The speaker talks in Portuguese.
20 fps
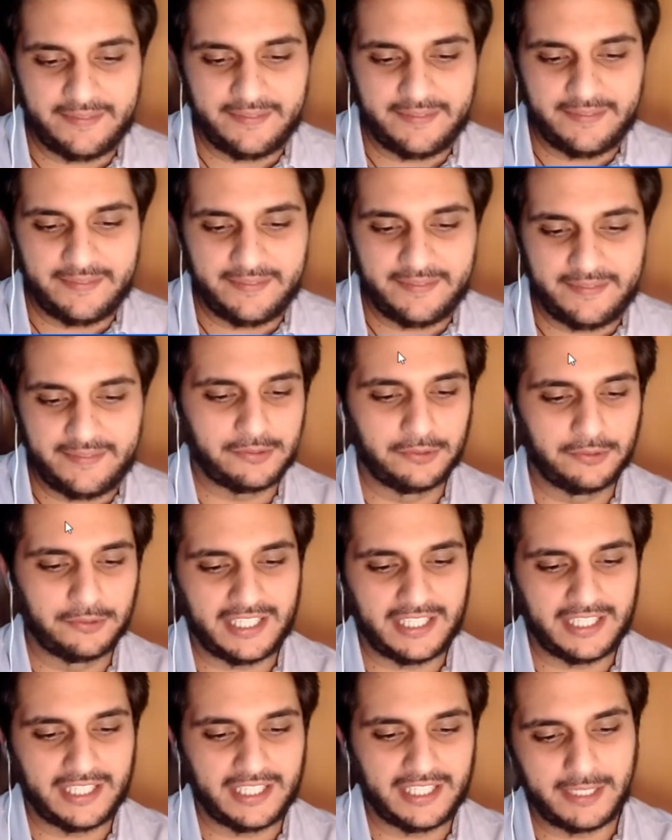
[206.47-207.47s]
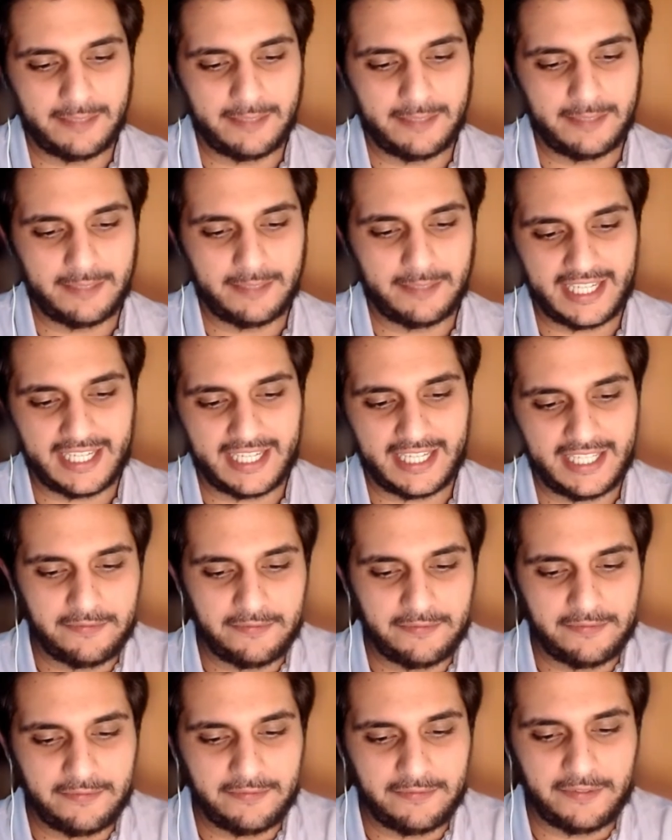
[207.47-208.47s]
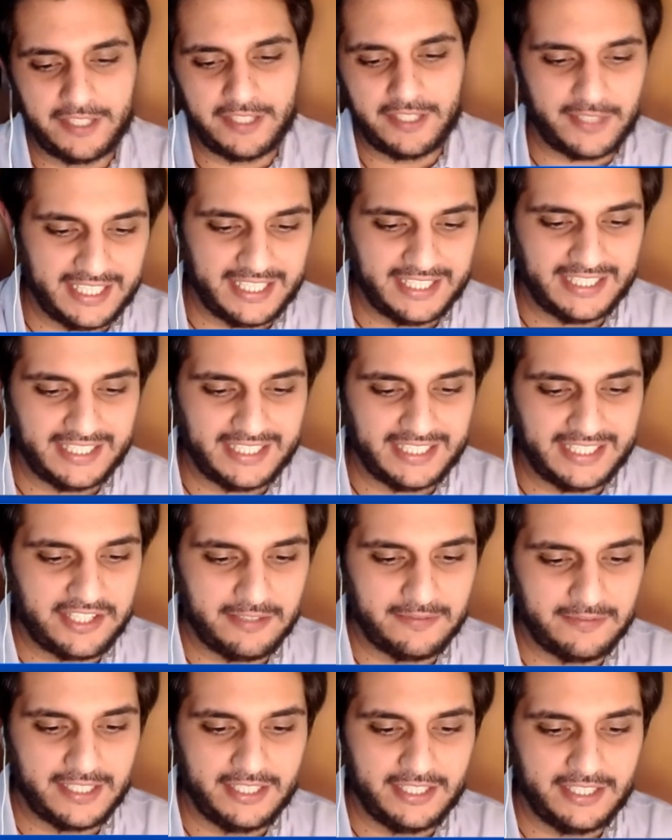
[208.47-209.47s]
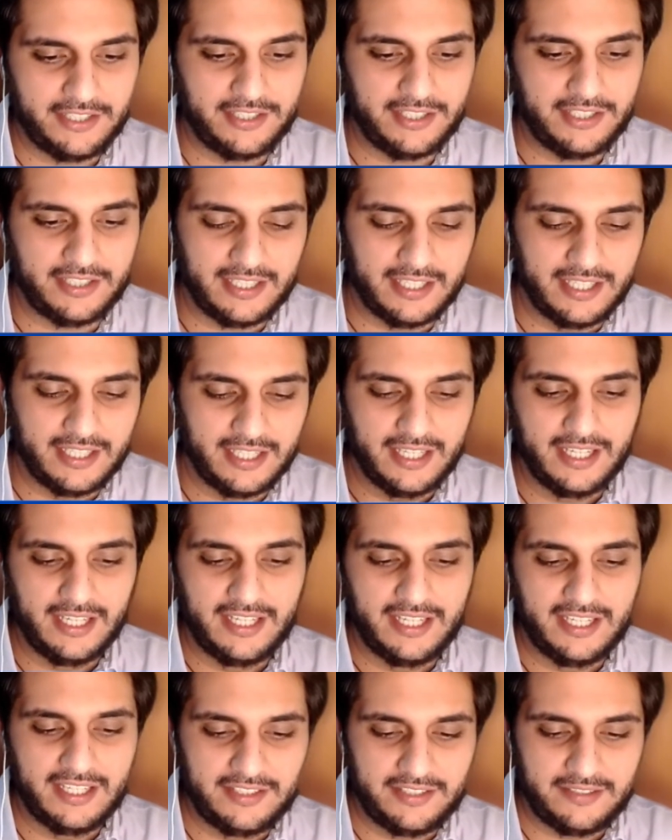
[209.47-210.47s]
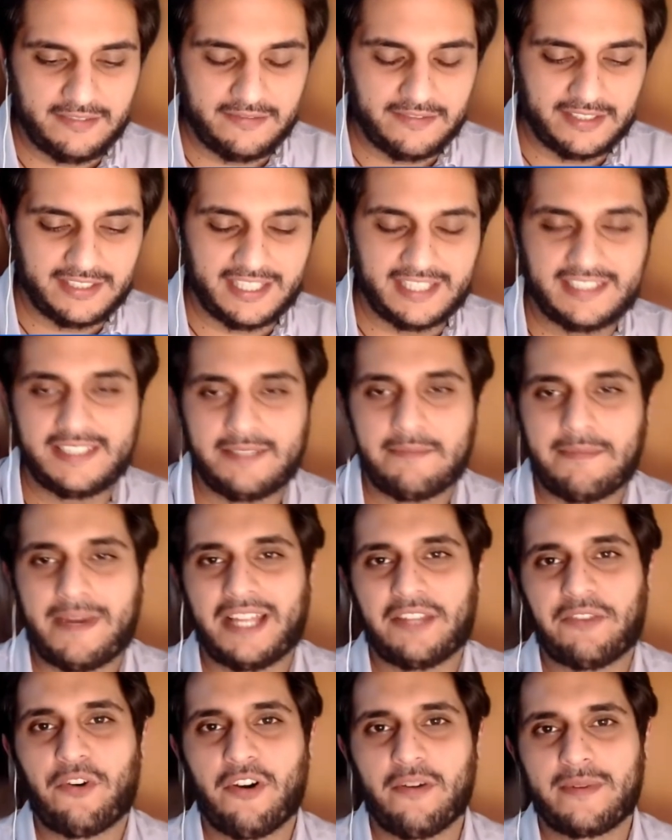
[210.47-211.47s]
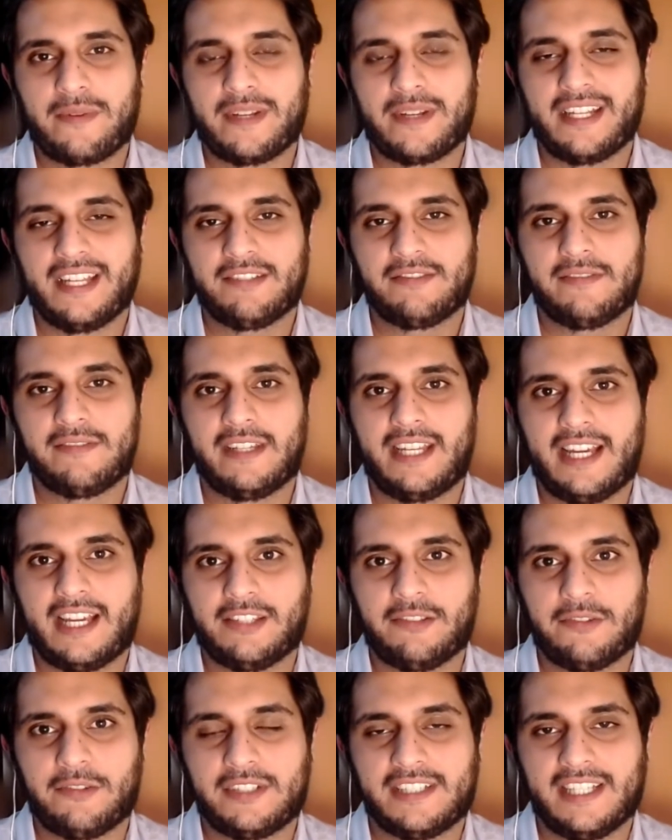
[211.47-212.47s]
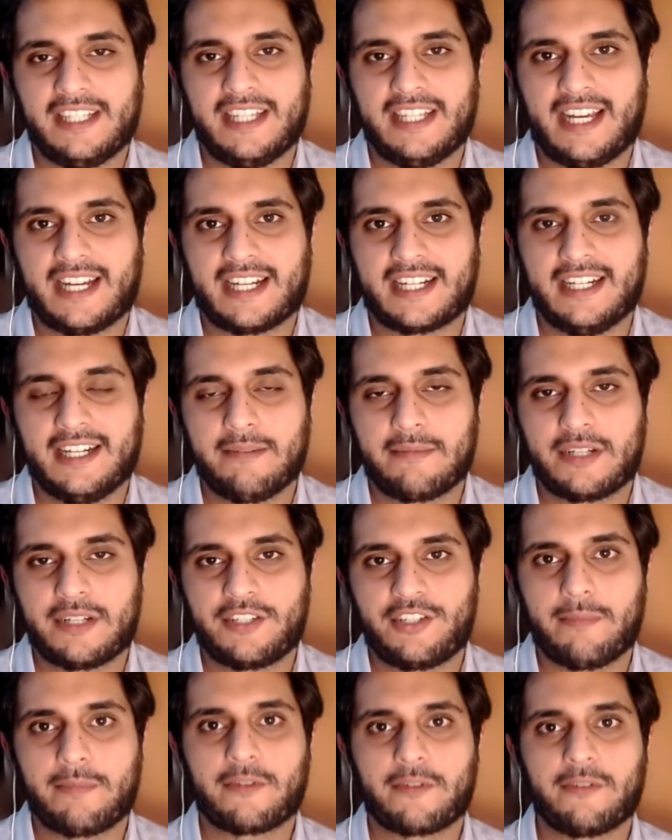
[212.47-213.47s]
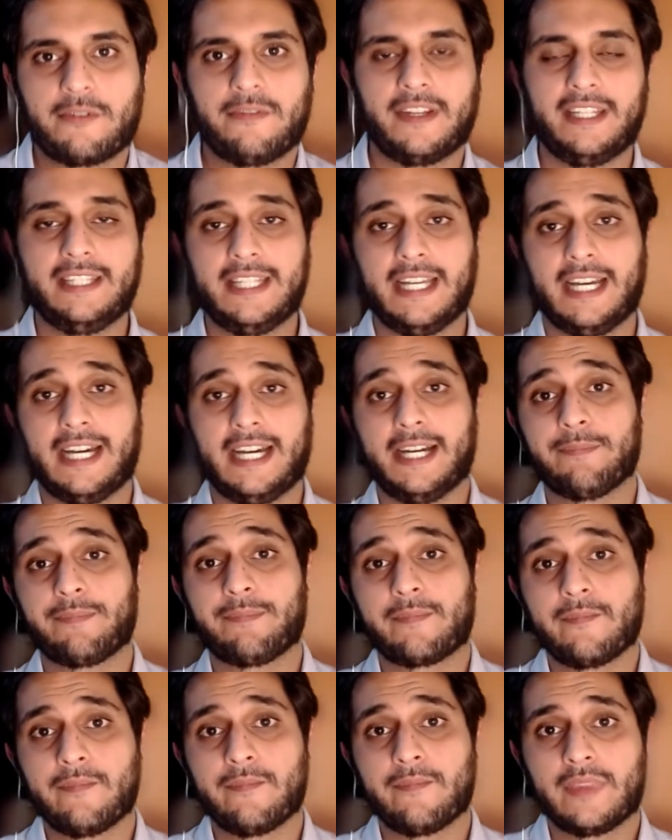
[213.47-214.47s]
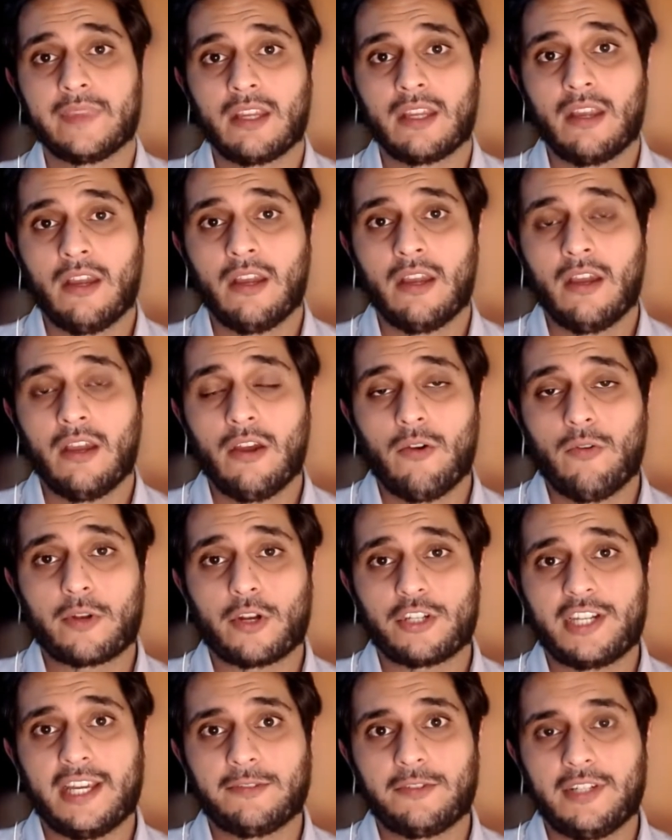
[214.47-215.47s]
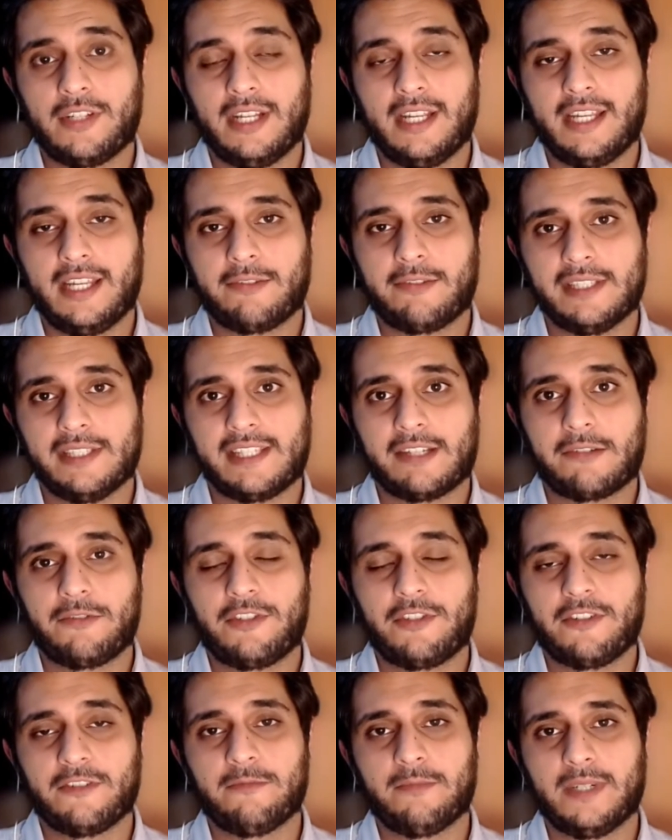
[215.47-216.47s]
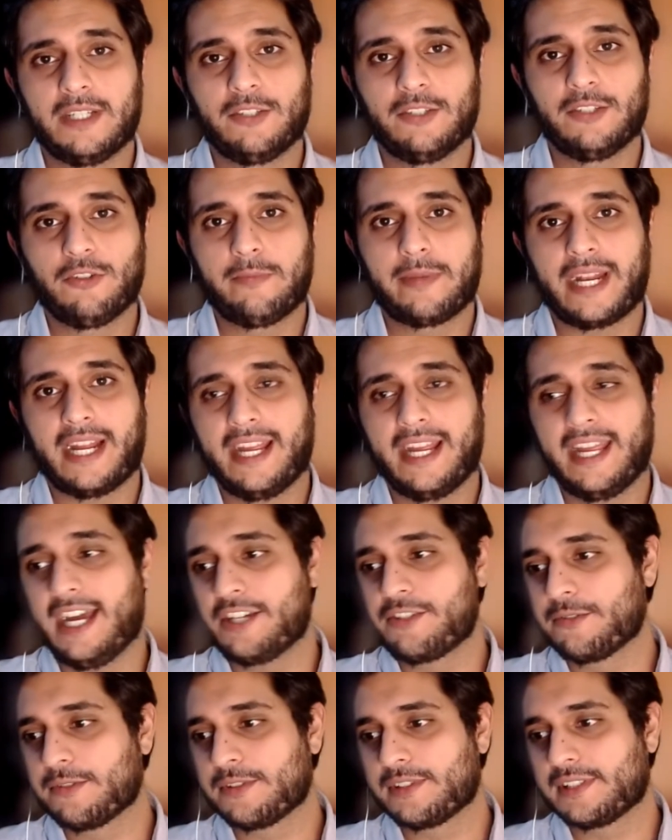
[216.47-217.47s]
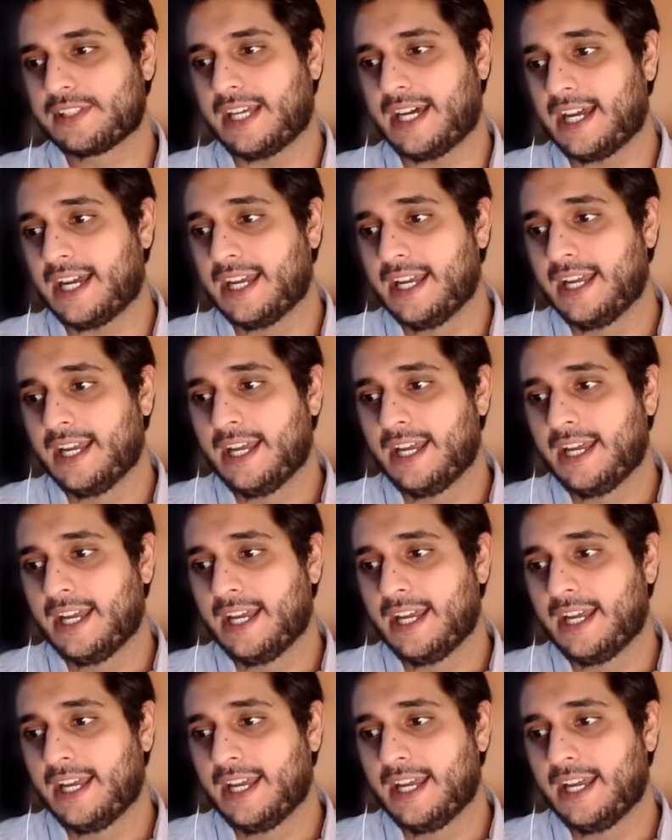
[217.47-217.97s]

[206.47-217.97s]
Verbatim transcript: né, o assunto da semana passada foi, foi a tentativa aí de, de, vamos dizer assim, manobra né, dos vereadores ali na Câmara de aproveitar um projeto de lei que o Executivo mandou para reajustar